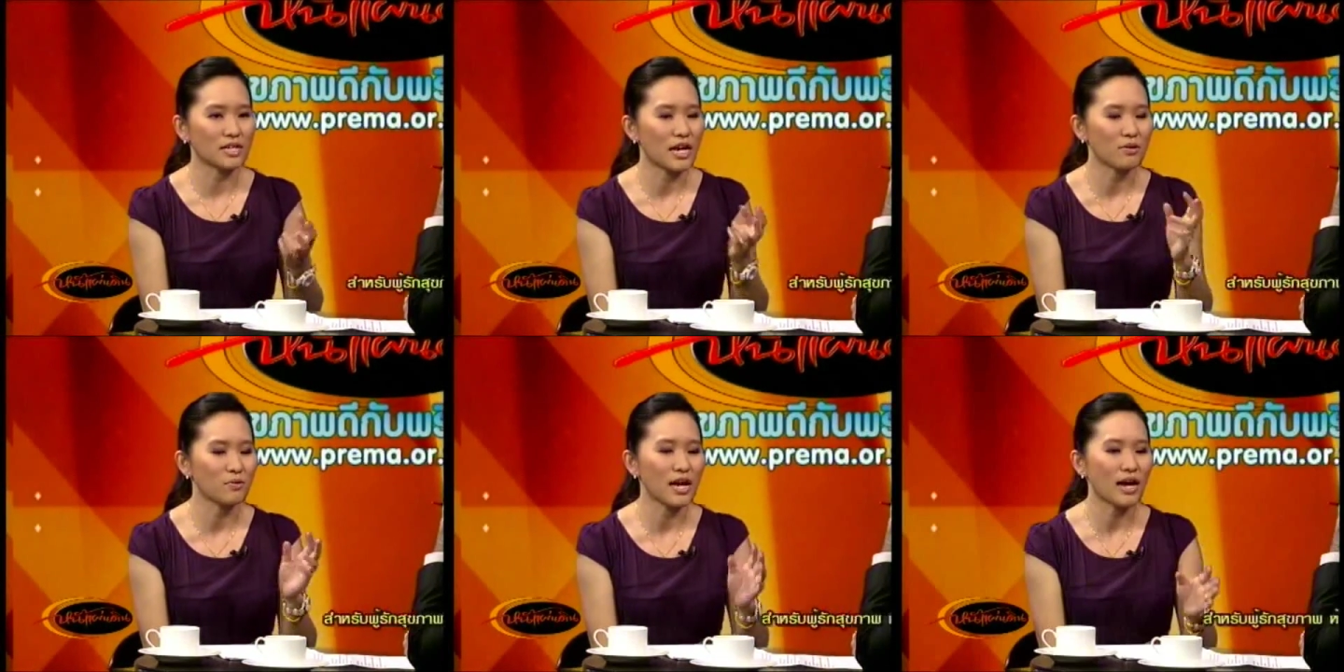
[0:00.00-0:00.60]
ใช้
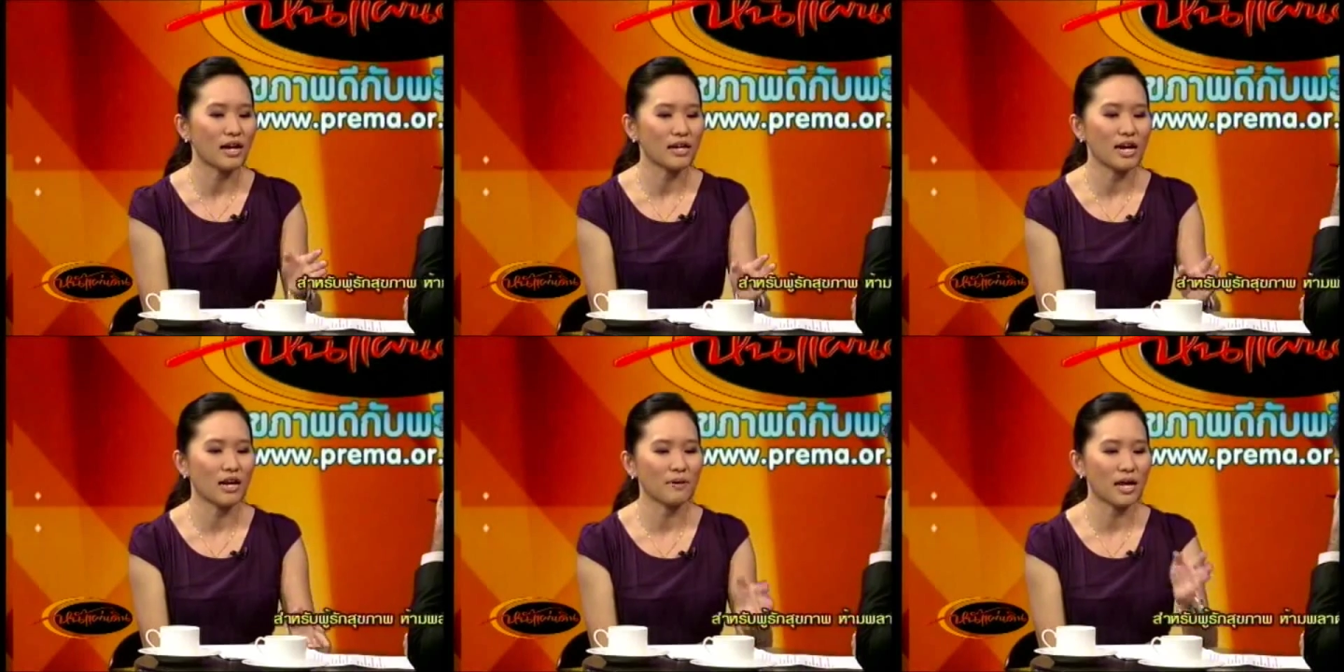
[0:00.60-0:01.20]
ทุกอย่างละ
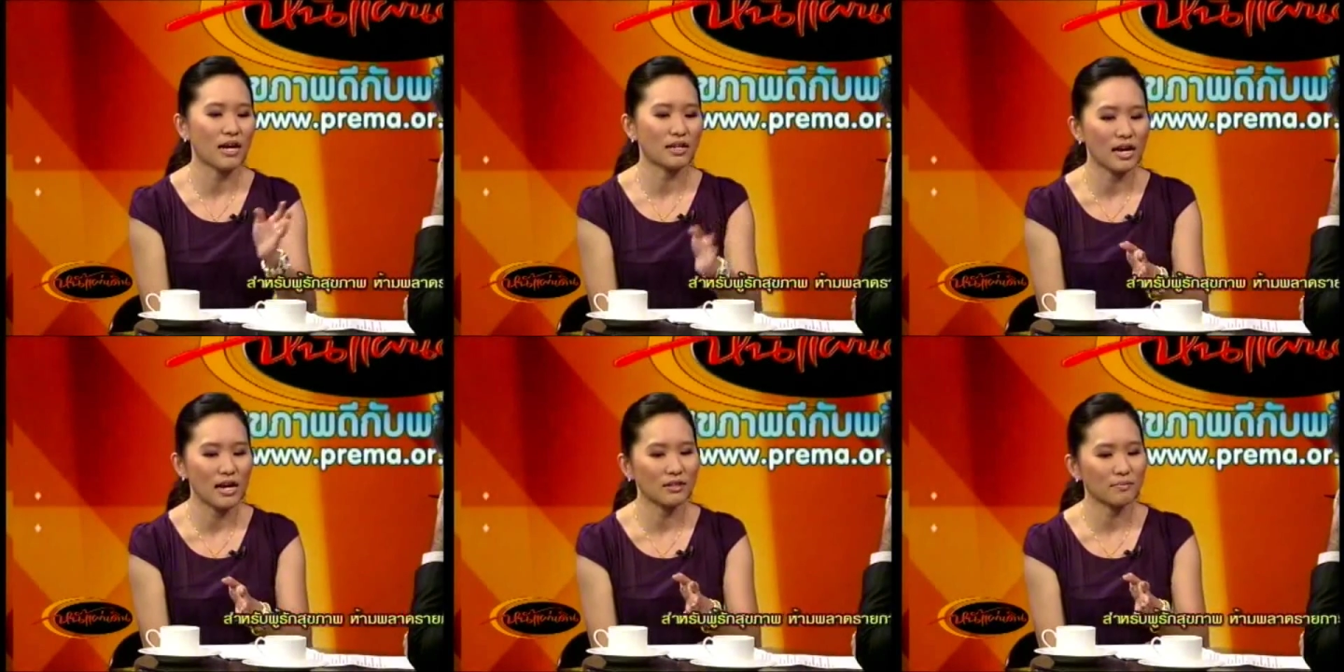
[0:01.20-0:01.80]
ยารับประทาน
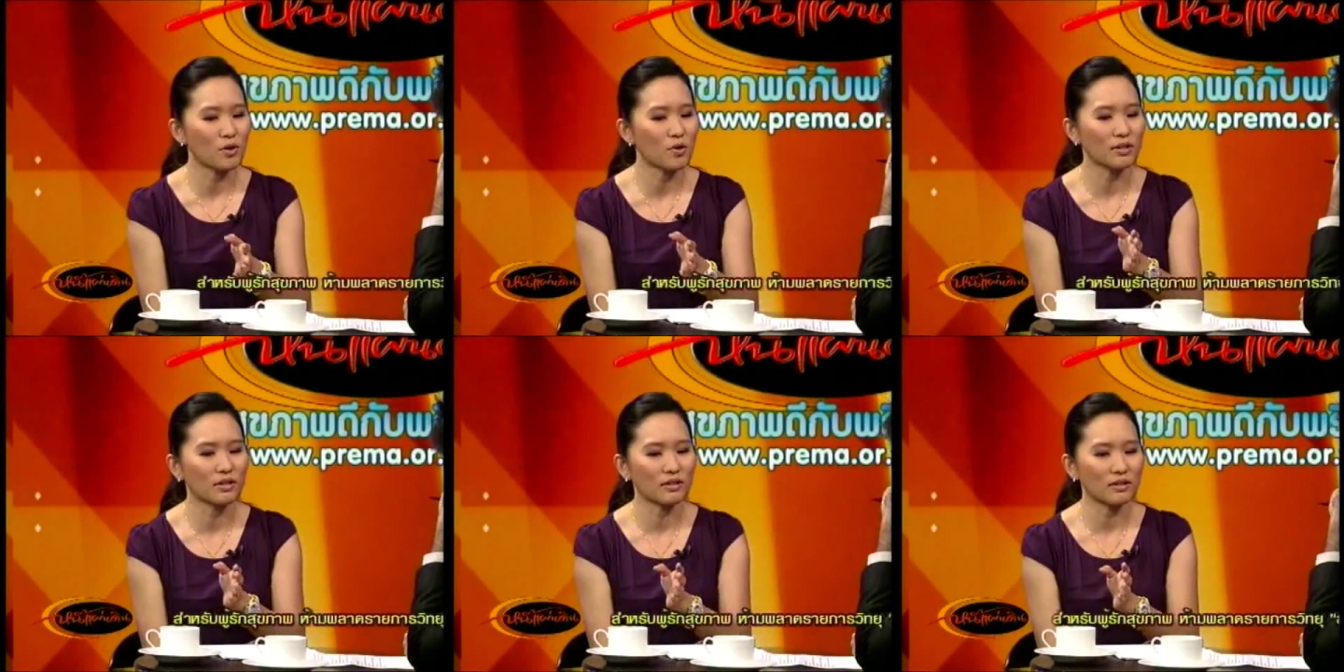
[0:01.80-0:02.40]
ยา
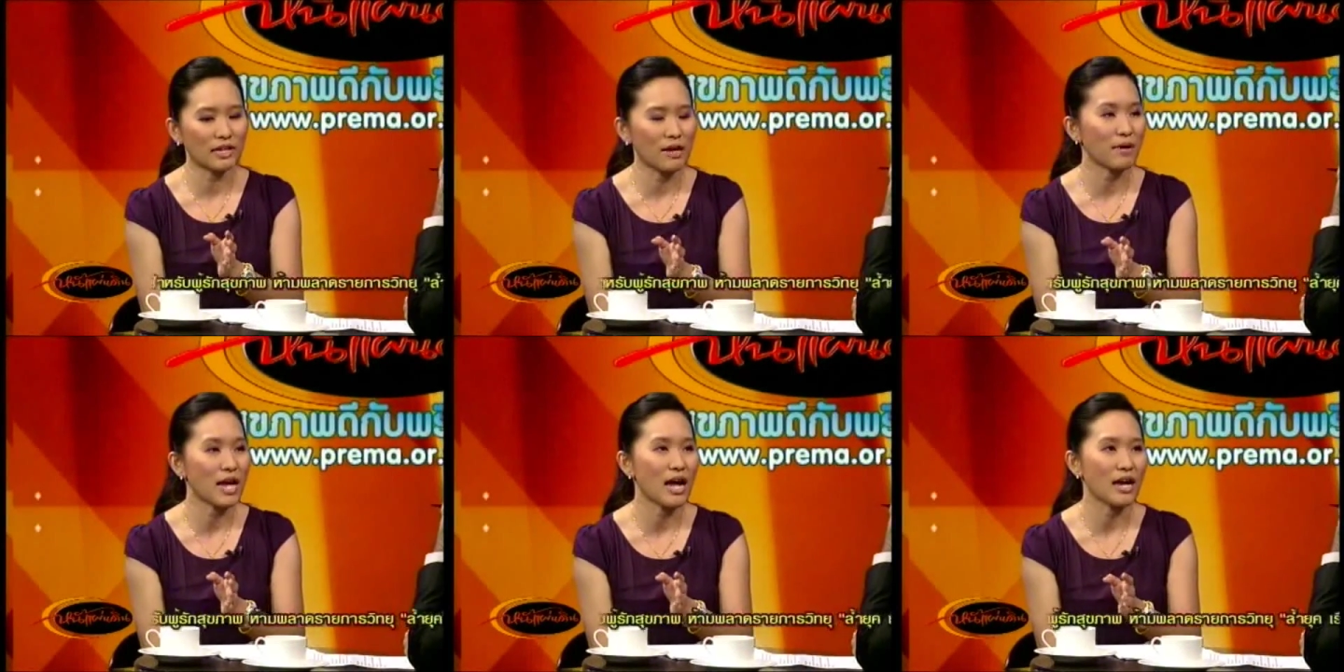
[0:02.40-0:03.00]
พ่นยัง
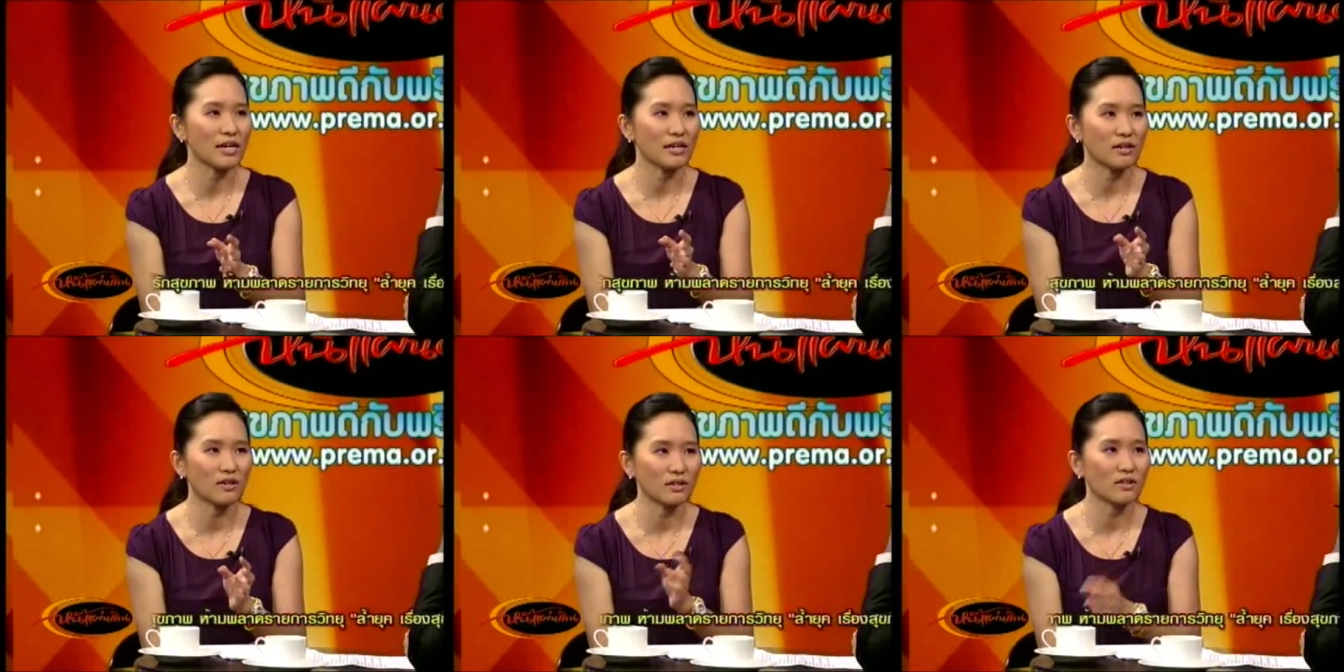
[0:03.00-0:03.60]
ไม่หาย
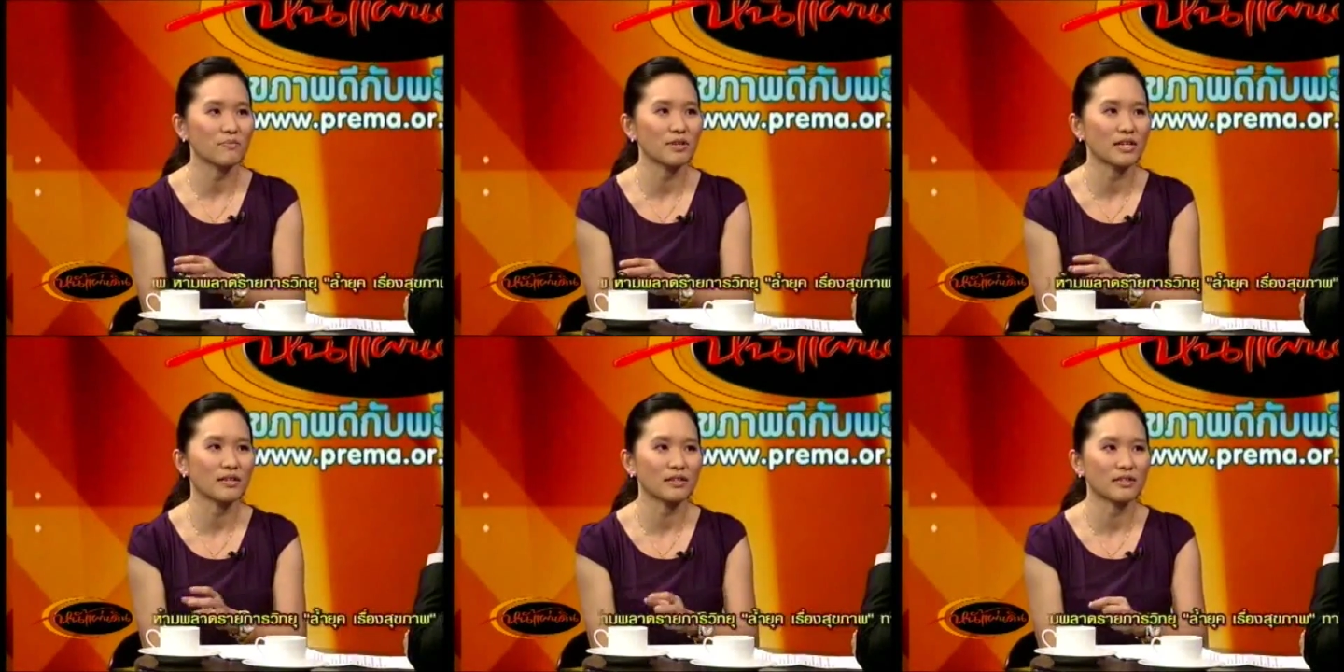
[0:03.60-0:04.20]
ก็จะต้องมี
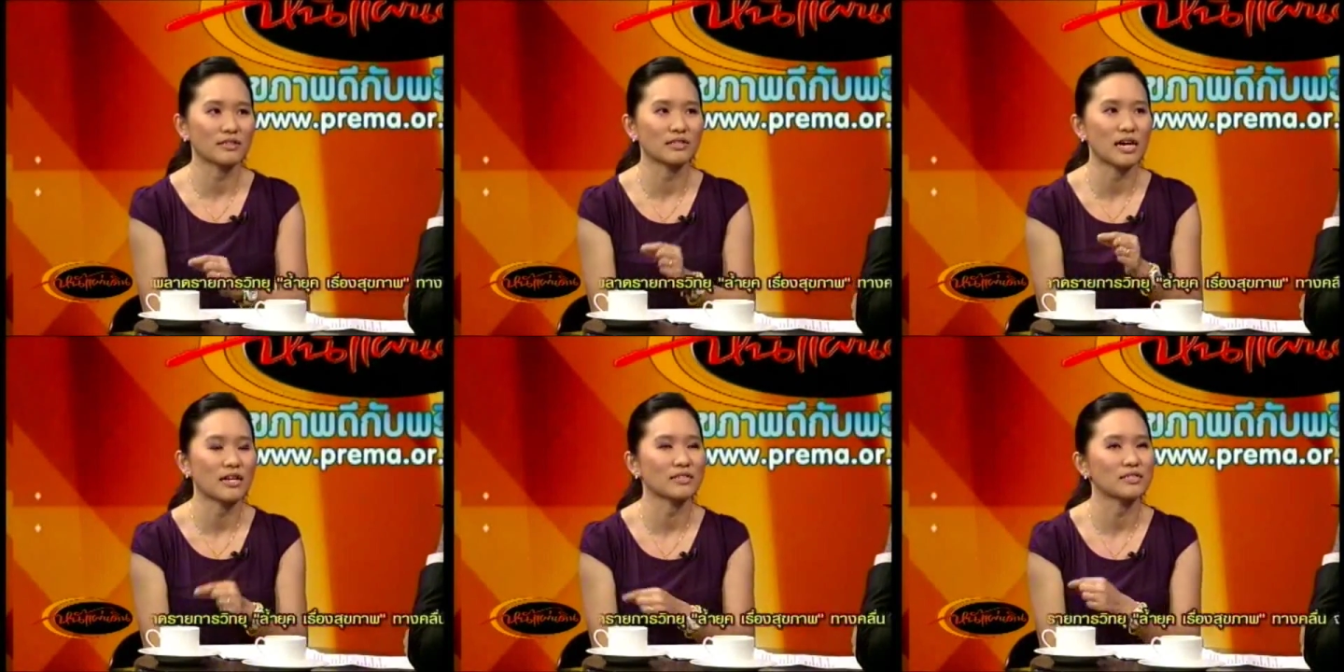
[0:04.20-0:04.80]

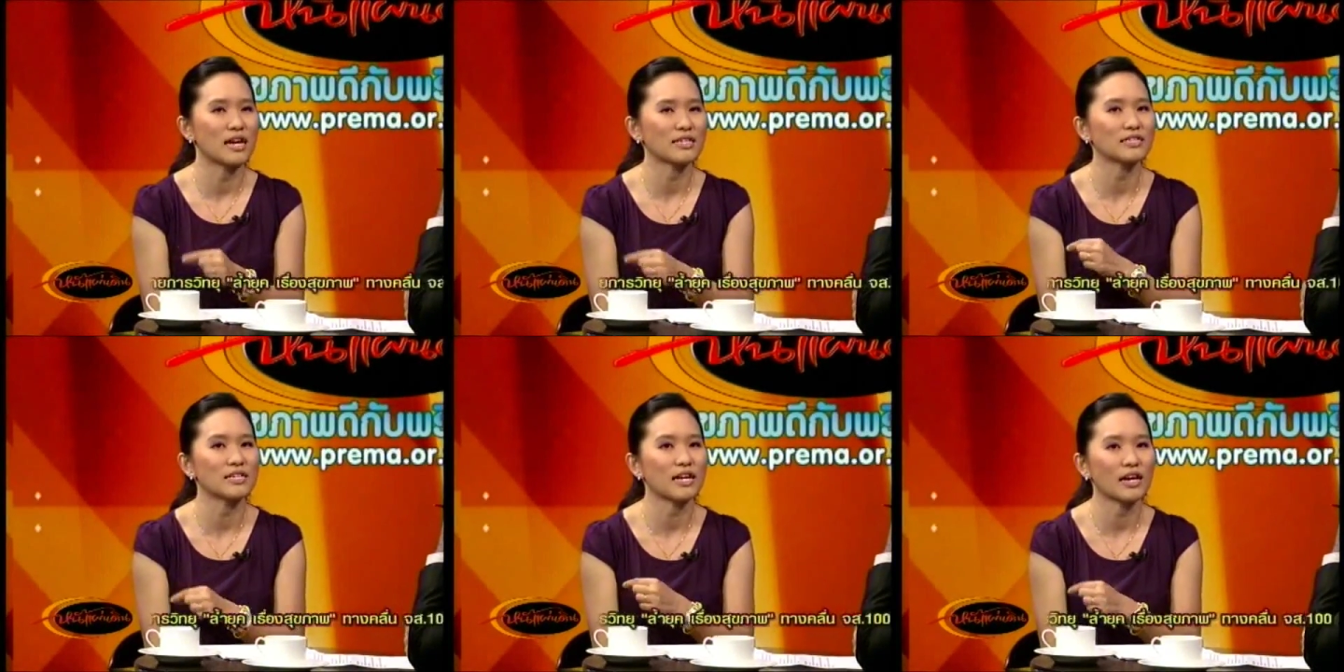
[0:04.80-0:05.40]
ยา
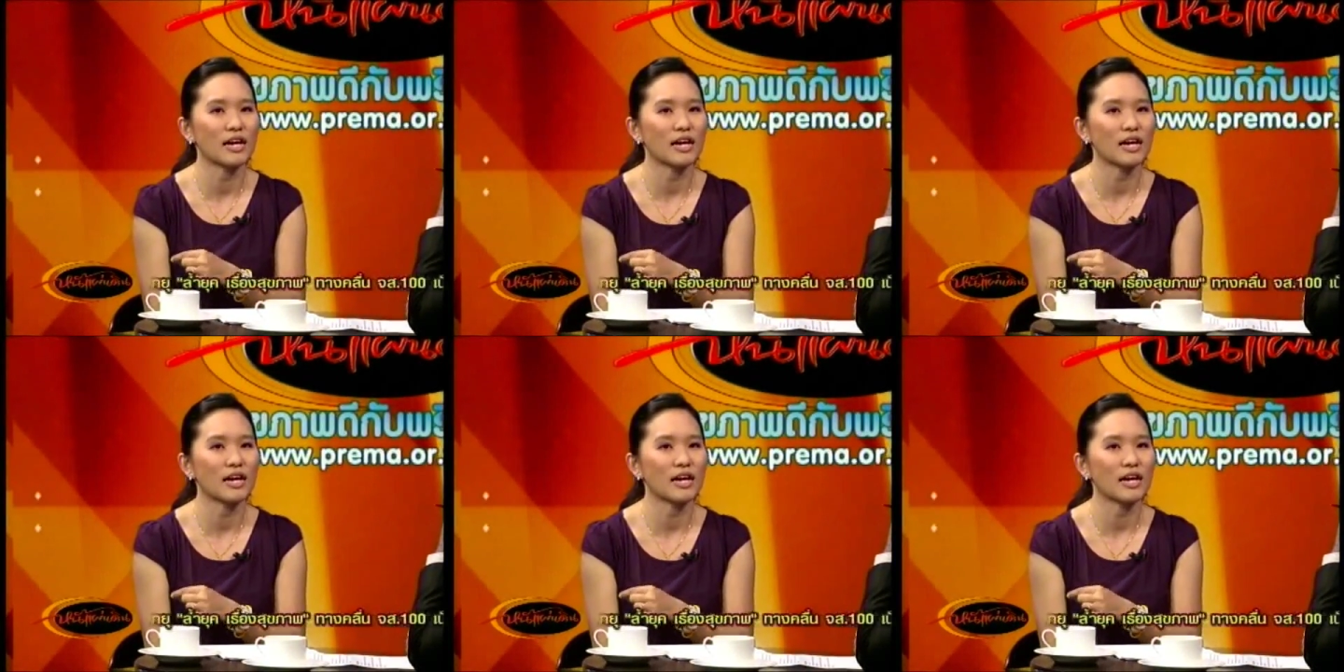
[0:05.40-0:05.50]
ฉีด